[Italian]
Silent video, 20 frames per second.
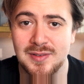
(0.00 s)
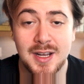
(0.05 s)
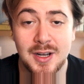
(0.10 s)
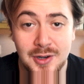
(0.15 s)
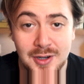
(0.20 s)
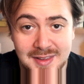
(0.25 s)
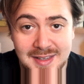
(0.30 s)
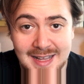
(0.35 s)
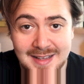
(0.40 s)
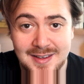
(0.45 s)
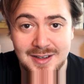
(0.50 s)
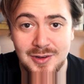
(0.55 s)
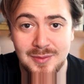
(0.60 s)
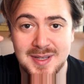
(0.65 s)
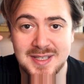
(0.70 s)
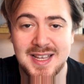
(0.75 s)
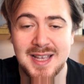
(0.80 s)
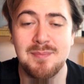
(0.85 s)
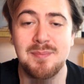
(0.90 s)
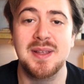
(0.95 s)
Ricordate
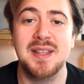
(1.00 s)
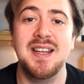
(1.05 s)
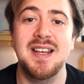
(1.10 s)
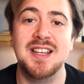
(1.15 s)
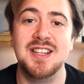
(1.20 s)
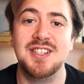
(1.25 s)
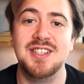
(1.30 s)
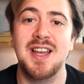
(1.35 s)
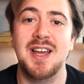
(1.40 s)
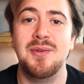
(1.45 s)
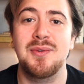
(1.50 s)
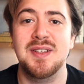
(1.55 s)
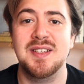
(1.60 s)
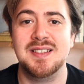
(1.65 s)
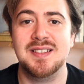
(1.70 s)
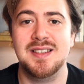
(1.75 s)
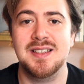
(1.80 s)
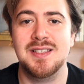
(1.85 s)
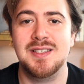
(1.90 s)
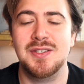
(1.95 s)
come sempre di lasciare
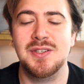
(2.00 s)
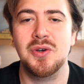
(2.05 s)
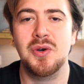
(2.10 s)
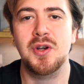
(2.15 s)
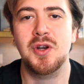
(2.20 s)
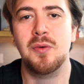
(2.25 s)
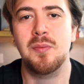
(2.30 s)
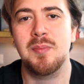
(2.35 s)
un'iscrizione,